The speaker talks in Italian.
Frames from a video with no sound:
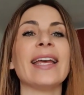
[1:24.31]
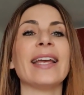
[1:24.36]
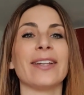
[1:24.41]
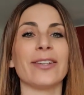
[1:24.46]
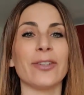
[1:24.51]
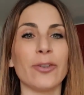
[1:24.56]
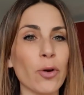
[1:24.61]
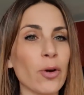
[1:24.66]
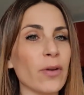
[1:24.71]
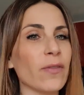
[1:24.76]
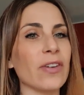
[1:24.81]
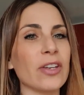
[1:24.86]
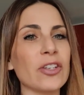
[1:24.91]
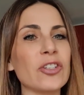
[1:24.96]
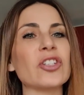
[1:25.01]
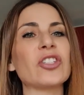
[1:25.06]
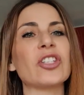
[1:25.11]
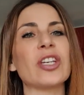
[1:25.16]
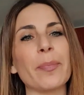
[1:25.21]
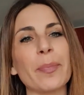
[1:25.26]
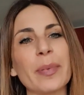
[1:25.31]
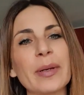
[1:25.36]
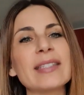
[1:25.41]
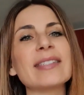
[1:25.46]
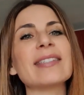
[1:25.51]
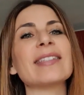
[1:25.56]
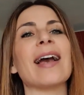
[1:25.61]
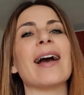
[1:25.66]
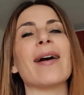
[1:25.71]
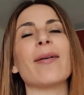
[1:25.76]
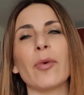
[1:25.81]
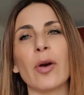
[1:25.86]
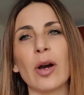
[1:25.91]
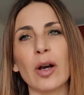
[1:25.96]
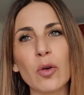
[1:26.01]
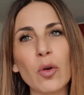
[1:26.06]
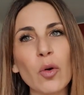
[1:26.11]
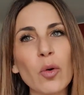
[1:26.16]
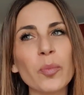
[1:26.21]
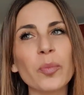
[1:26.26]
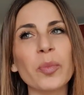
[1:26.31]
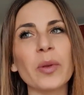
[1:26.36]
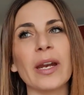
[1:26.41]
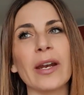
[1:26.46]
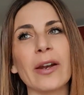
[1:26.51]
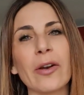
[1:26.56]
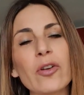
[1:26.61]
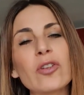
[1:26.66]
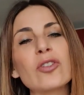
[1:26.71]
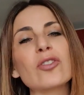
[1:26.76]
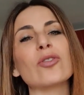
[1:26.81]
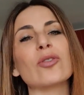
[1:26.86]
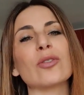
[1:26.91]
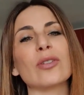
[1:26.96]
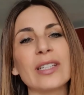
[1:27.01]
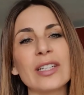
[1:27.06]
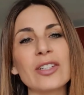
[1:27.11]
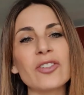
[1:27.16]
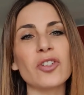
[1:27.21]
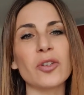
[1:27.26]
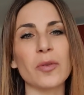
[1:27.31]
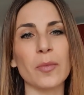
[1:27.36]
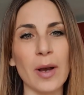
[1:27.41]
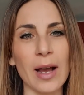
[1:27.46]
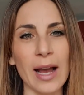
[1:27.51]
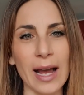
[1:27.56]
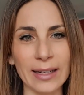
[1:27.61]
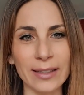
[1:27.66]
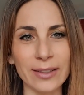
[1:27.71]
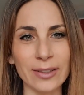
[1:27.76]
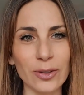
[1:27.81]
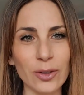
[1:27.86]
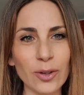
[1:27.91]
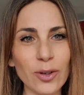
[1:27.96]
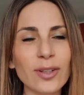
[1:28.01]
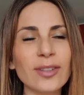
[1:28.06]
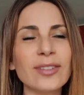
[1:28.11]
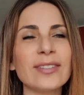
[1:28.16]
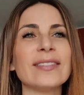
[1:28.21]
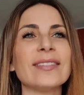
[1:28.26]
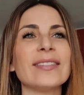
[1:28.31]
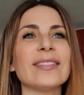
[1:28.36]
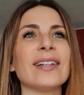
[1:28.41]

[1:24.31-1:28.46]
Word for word: Noi invece ci apprestiamo a compiere il nostro decimo anno